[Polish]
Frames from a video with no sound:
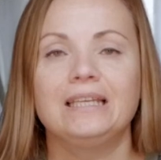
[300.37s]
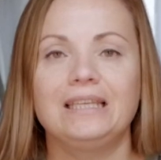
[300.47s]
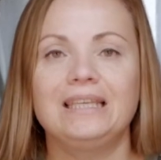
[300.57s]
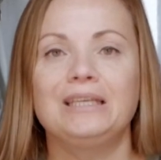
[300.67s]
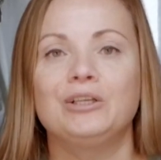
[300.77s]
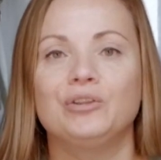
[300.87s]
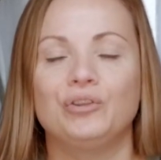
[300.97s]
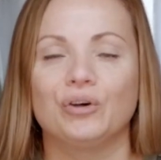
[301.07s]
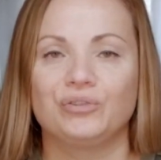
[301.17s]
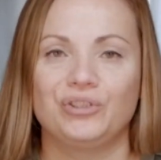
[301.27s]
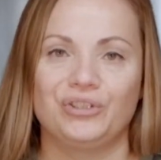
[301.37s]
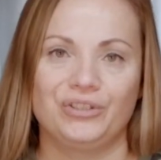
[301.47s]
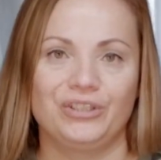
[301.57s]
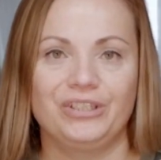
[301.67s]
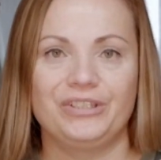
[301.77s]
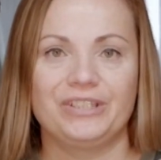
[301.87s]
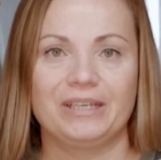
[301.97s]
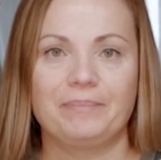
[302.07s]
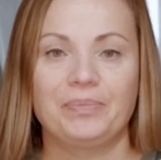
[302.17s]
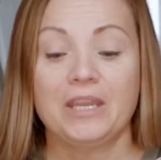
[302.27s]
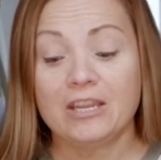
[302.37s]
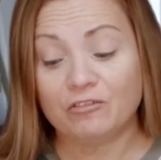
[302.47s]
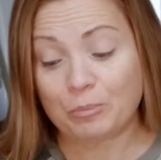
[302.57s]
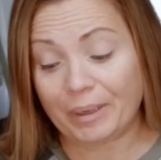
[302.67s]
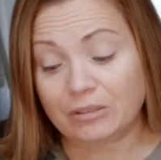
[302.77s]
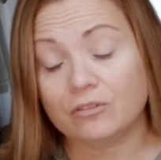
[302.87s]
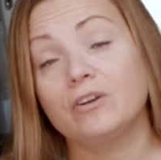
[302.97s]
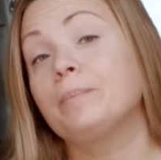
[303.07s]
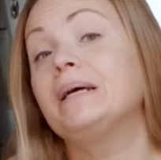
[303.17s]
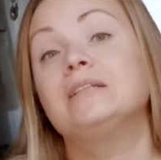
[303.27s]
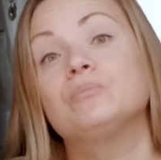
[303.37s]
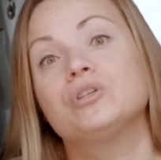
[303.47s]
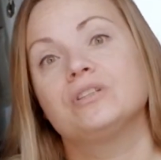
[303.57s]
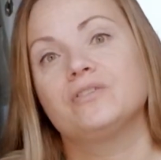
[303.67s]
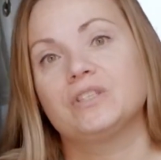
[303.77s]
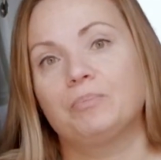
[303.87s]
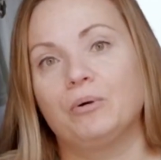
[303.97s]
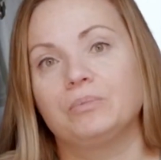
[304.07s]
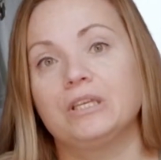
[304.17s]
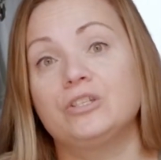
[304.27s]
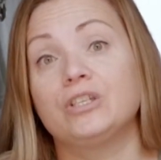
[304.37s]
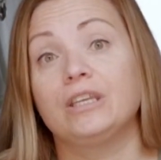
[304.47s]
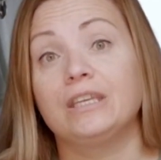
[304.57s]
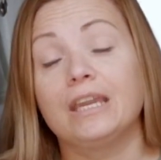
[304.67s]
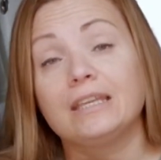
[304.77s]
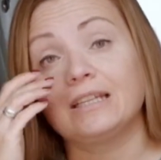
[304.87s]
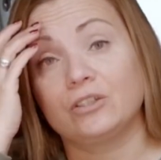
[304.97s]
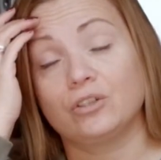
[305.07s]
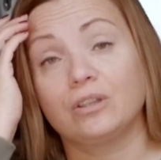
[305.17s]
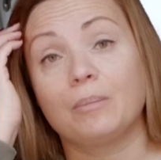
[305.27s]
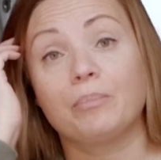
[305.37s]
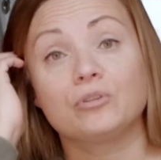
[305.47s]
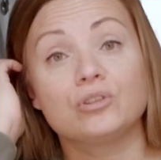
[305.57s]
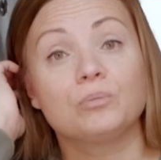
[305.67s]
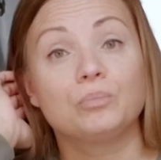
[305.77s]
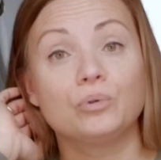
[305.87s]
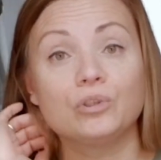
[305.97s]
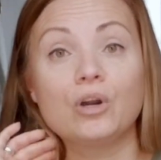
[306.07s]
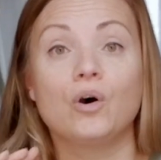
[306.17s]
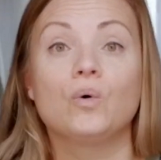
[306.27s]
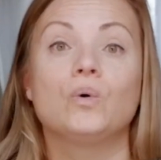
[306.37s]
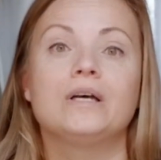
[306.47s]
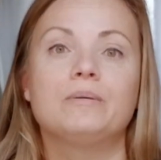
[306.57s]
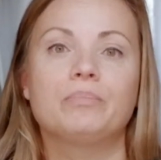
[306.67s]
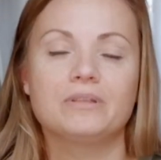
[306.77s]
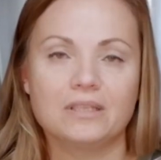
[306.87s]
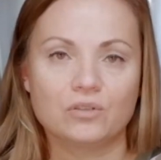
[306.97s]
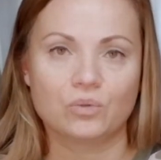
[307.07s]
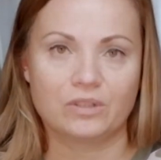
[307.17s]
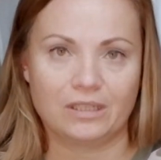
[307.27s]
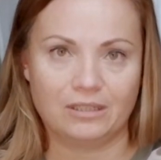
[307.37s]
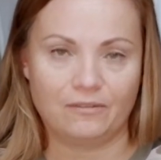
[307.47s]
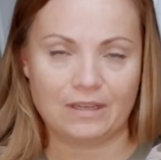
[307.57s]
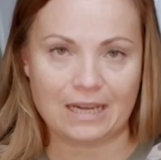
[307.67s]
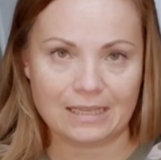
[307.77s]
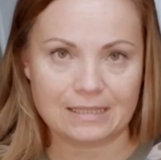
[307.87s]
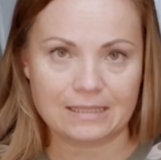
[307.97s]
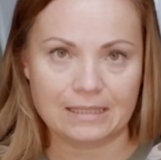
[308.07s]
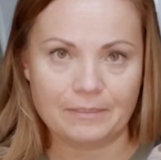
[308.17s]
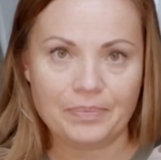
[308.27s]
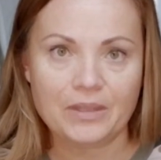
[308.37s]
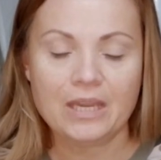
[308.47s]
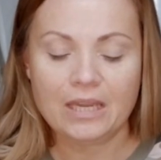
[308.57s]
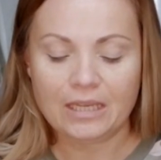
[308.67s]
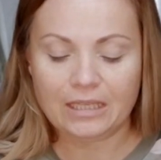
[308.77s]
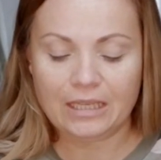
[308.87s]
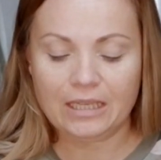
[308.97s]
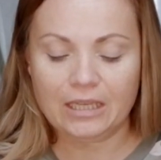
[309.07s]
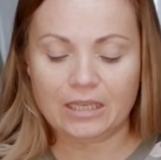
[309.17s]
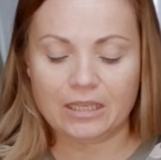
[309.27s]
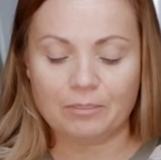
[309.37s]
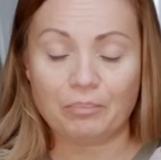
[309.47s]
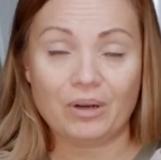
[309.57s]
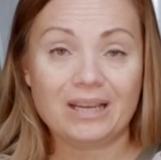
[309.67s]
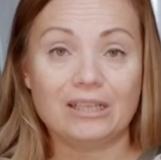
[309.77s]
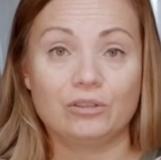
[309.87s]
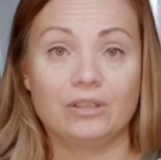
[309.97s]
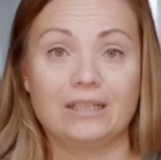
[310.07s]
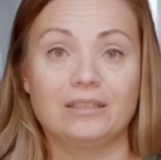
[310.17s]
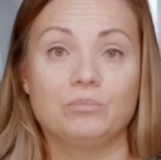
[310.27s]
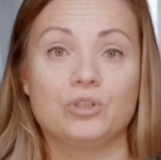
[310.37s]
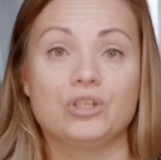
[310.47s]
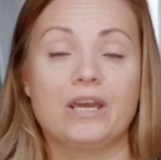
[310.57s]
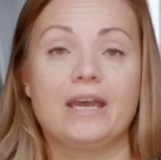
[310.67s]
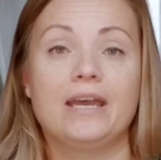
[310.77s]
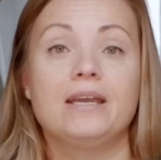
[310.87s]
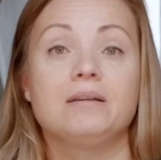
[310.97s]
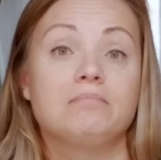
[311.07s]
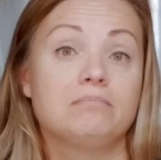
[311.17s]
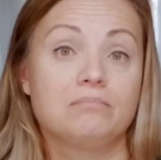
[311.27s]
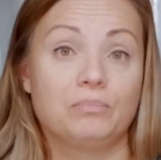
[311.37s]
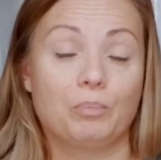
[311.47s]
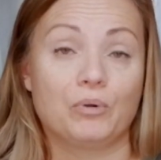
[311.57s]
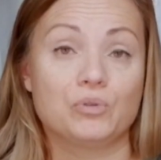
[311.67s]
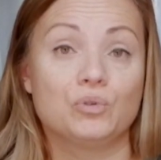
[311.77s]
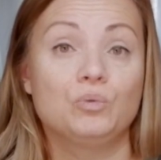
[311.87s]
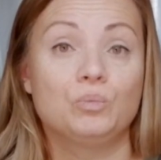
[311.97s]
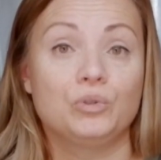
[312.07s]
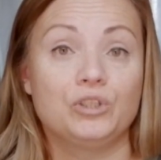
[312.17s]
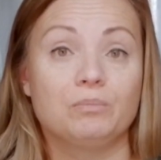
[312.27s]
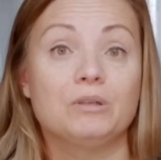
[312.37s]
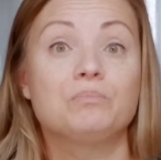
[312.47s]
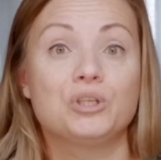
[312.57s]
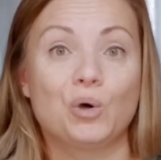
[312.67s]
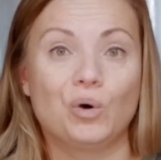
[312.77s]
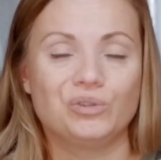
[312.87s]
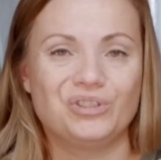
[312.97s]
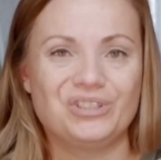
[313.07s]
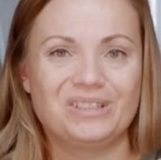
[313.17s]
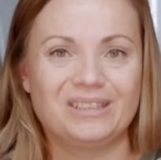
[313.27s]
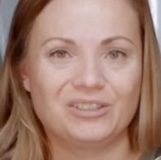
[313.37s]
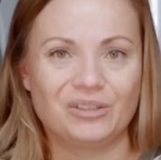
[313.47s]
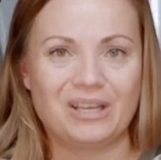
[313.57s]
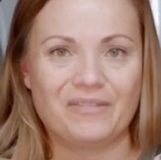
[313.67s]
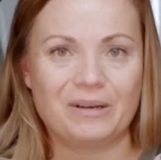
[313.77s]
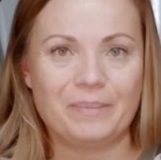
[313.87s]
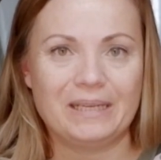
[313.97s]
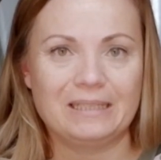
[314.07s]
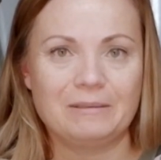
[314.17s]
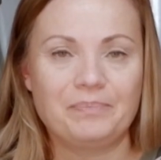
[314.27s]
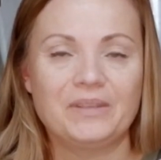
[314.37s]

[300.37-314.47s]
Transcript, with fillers: i dociśnijcie. W przypadku werbeny muszę też wspomnieć, że jej nasiona potrzebują e, procesu stratyfikacji i e, polega to na tym, że po prostu musimy przechodzić nasiona werbeny.